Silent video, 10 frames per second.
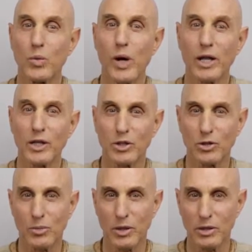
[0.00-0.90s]

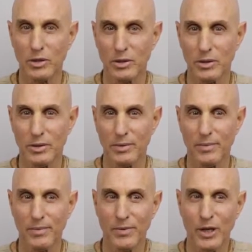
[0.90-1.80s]
Желание получить
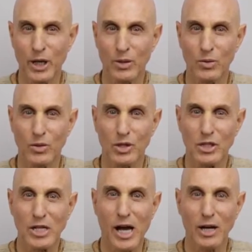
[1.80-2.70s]
признание
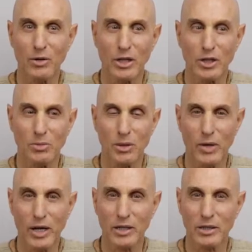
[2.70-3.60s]
постепенно
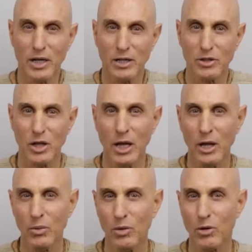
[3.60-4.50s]
станет невкусным
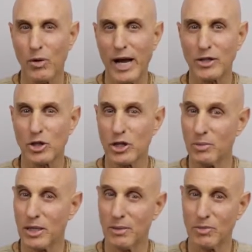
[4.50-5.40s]
к
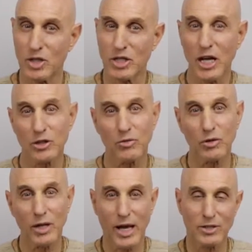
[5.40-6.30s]
испражнению
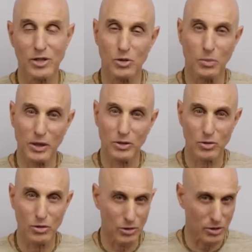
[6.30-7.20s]
свиньи или
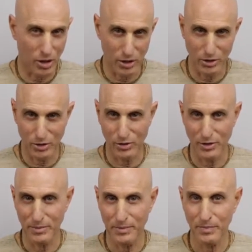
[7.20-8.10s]
ослиная моча.
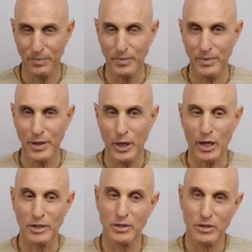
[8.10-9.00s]

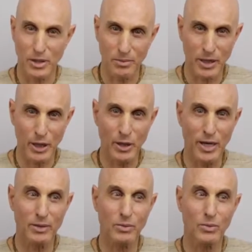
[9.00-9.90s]
Однажды это
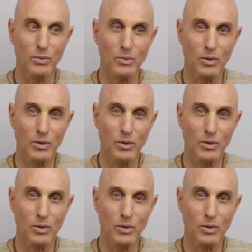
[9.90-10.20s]
произойдет.